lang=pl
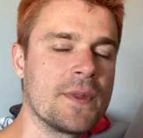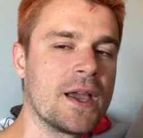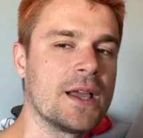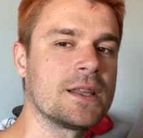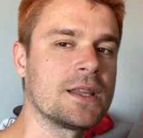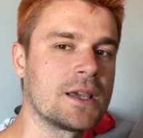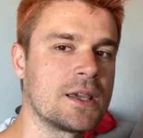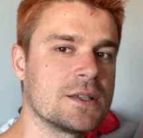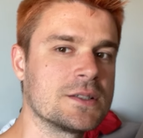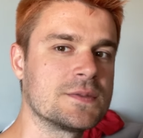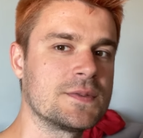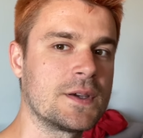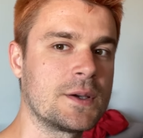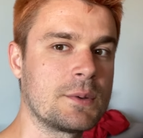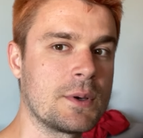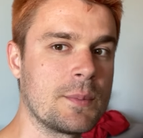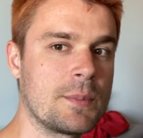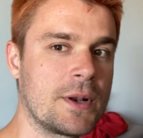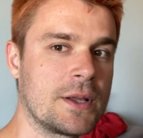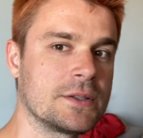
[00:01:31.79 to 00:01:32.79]
A takie
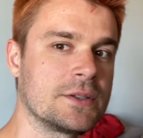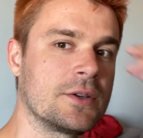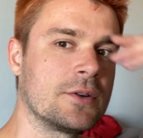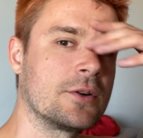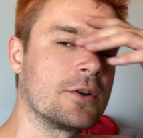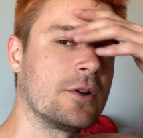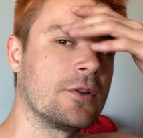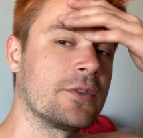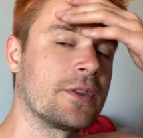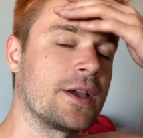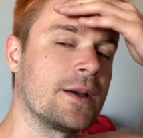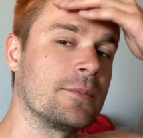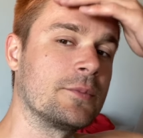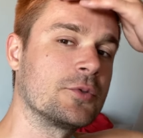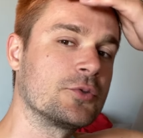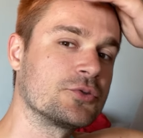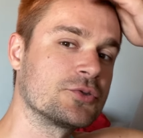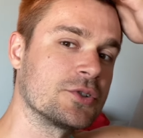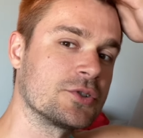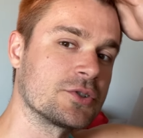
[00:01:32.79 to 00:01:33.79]
zwykłe blady
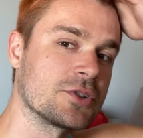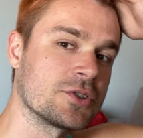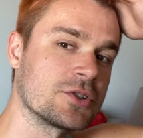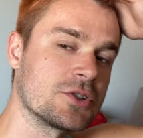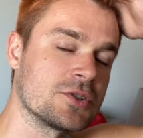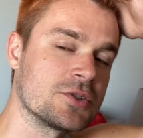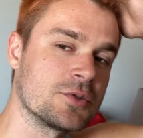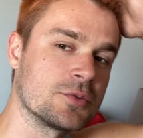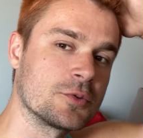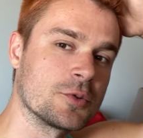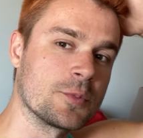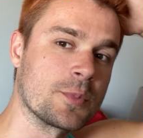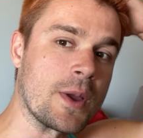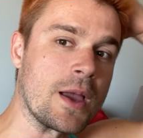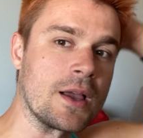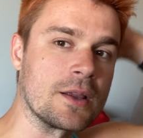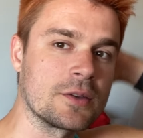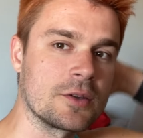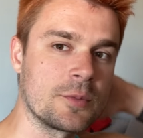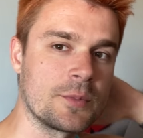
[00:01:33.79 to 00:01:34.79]
oglądam różne rzeczy z
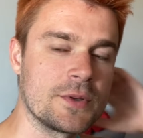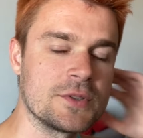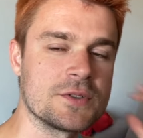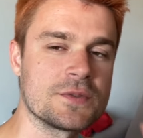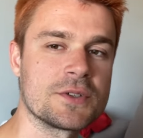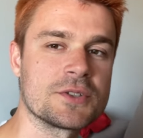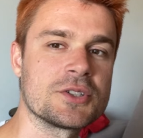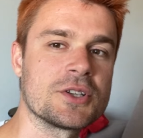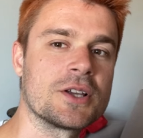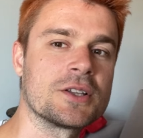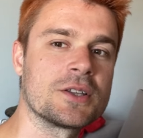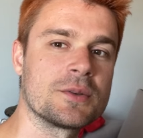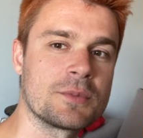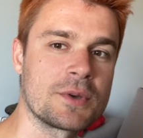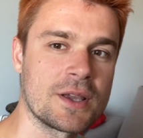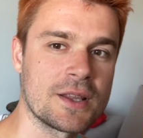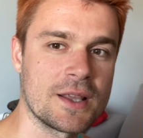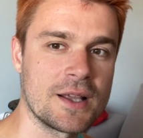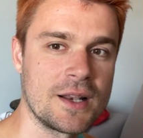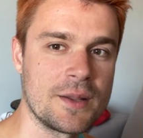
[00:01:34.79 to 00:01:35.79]
YouTube'ka, to będzie właśnie na tym
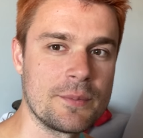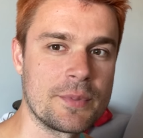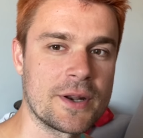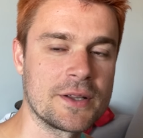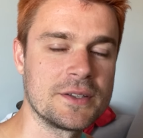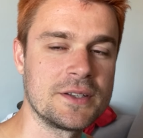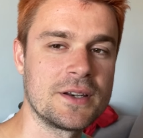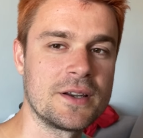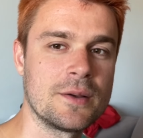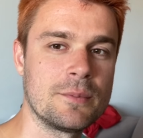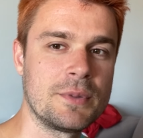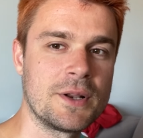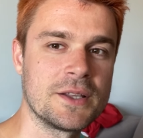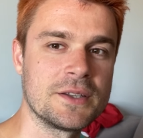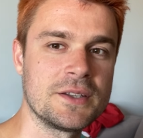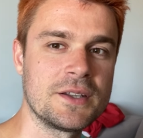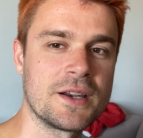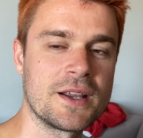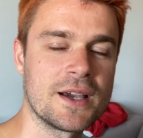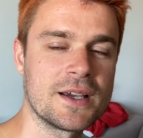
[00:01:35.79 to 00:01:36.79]
kanale Bloody,
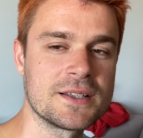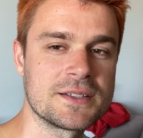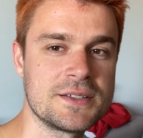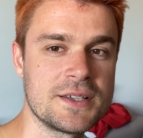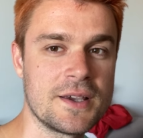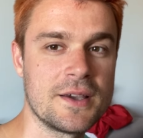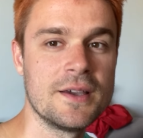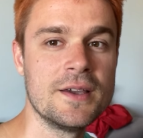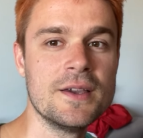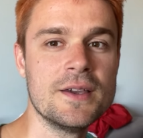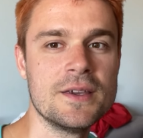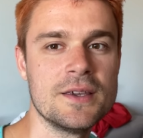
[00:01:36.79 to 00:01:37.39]
blady Reakcje